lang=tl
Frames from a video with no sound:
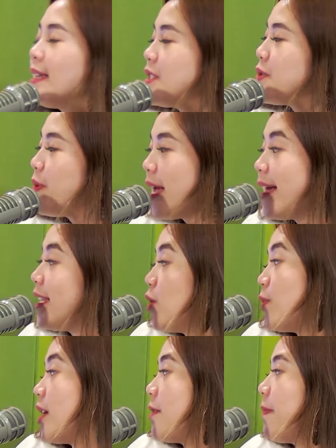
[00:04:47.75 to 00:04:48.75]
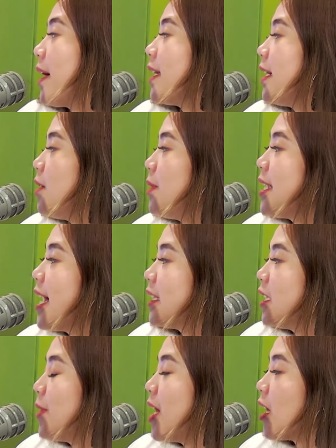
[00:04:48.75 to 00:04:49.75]
So anyway, pakinggan naman
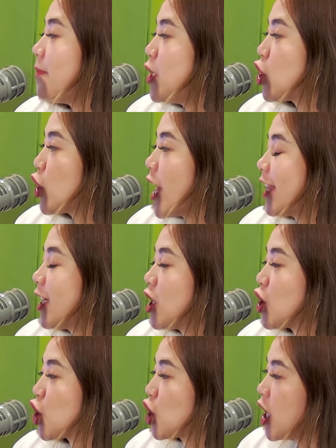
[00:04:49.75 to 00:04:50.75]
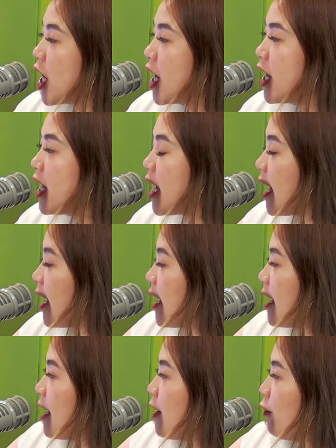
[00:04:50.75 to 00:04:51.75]
natin ang mga kabisyo nating nag-share
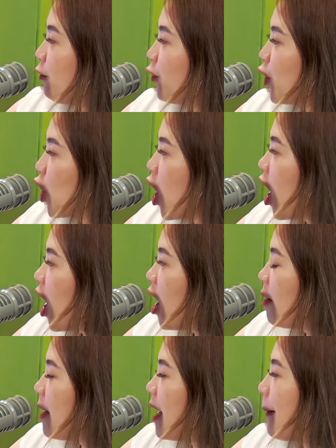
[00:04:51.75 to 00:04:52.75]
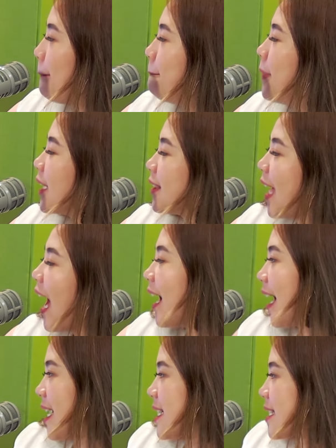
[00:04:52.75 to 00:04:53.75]
From
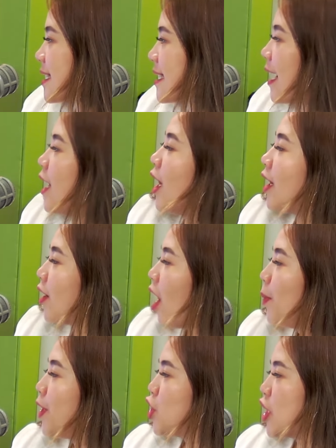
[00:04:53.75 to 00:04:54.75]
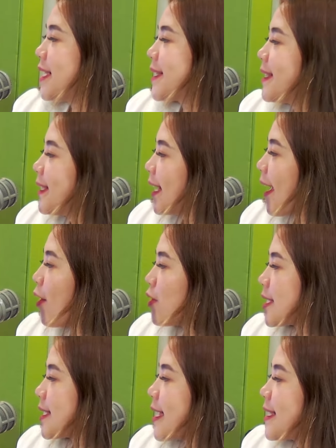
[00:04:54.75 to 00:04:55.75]
Batangas, Robert Jason
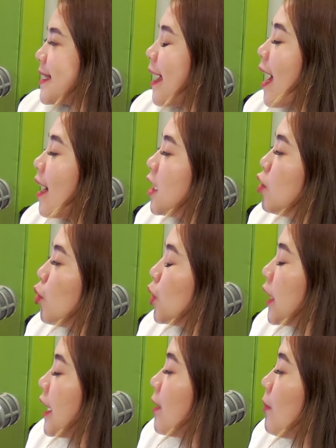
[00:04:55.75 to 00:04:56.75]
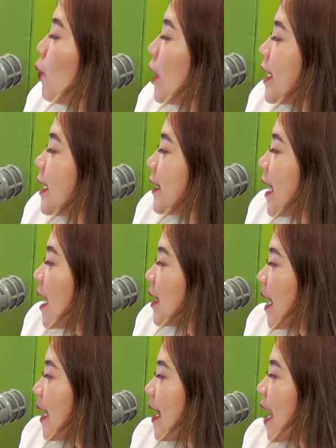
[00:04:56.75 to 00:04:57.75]
Tirao says, Nakakalungkot talaga mawala ng
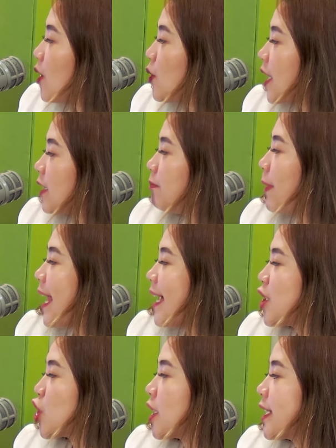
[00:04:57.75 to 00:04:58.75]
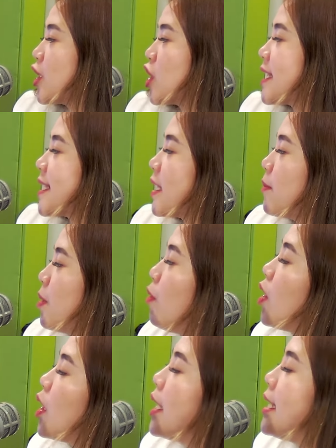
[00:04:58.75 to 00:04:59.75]
tatay, lalo na't palagi siyang nandyan sa tabi
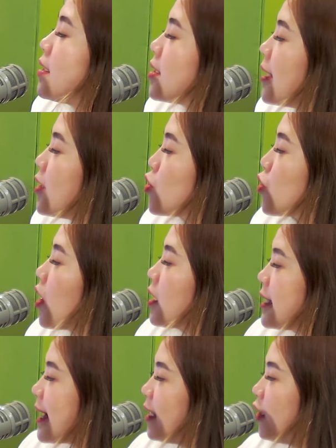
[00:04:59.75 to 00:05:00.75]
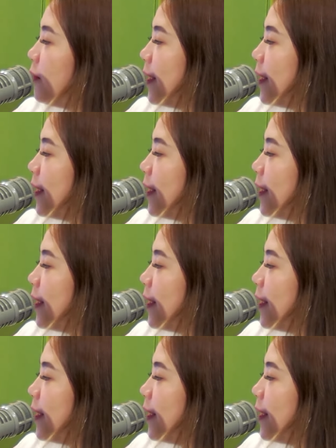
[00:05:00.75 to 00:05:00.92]
mo. Stay strong, Sander,